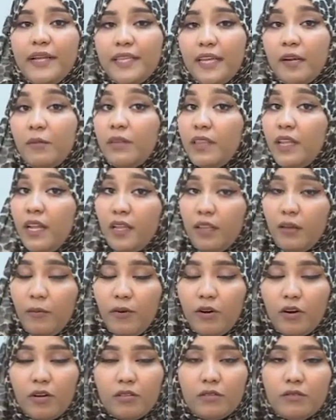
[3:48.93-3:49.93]
اكتر من
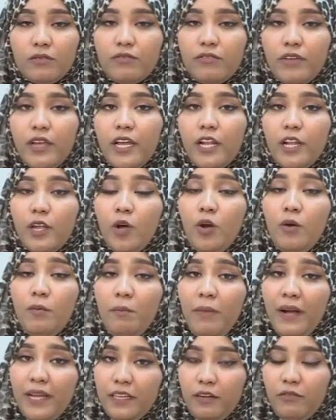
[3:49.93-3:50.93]
ثلاثة مرات في
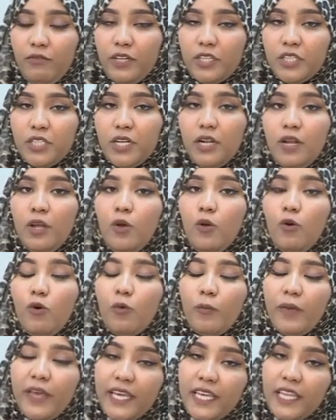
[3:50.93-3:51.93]
اليوم بعد الفيشل
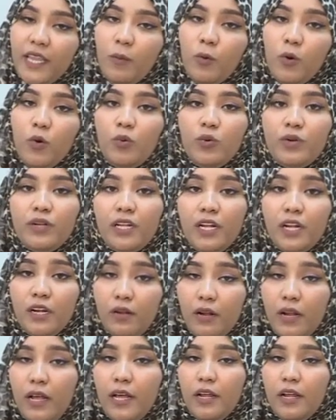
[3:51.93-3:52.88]
وبكده بكون ده